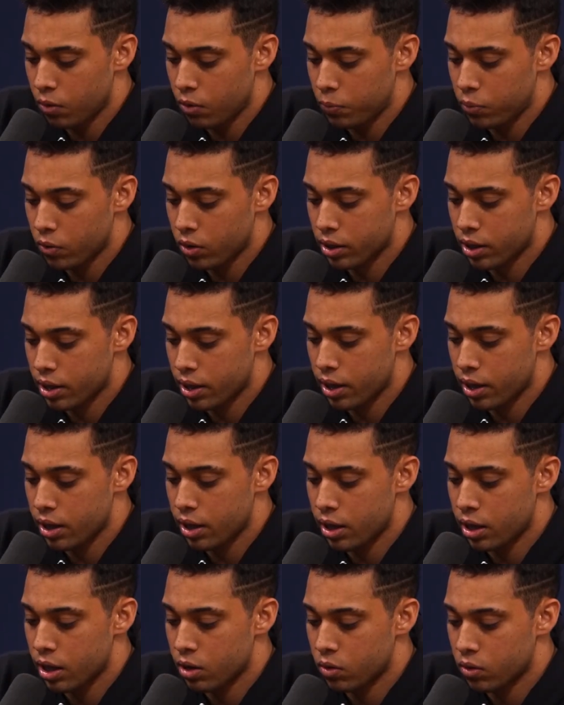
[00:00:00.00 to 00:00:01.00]

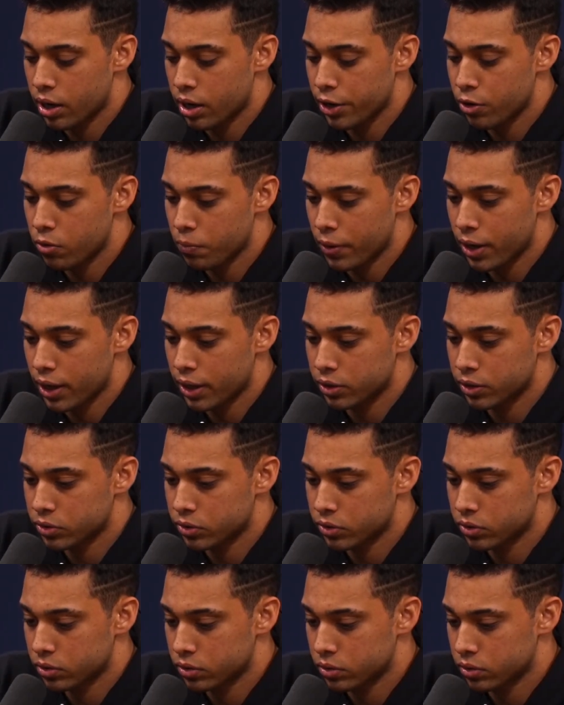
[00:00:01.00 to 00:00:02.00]
porque eu ganho para
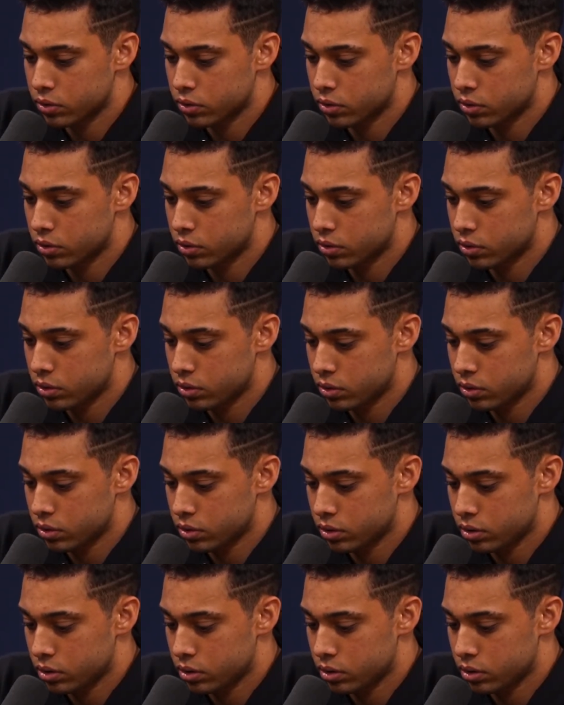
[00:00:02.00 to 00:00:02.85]
isso. Não